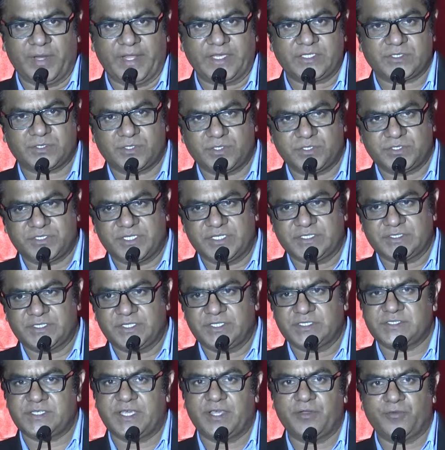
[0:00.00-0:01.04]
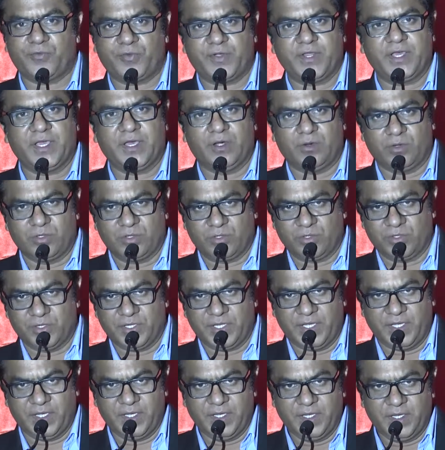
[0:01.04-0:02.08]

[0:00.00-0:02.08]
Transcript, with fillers: నెక్స్ట్ వచ్చేసి సేఫ్టీగా ఉంటుంది